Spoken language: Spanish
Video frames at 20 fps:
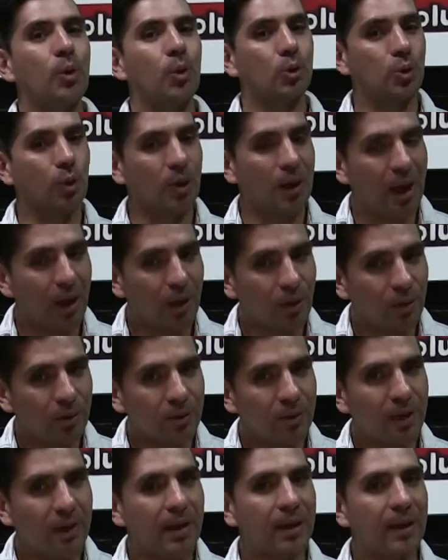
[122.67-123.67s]
Por otro
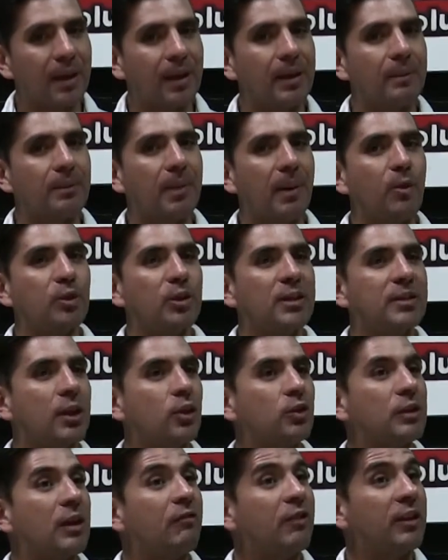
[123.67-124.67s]
lado, eh, vamos a
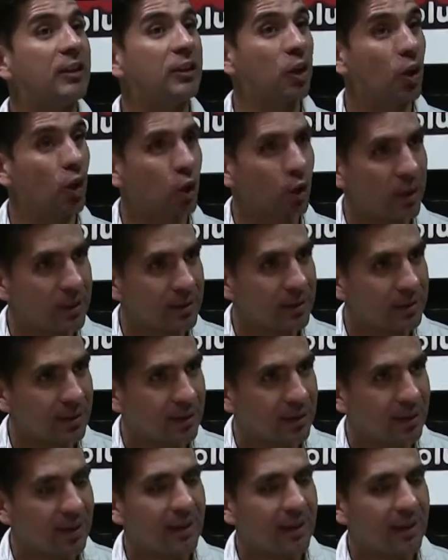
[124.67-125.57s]
ser los anfitriones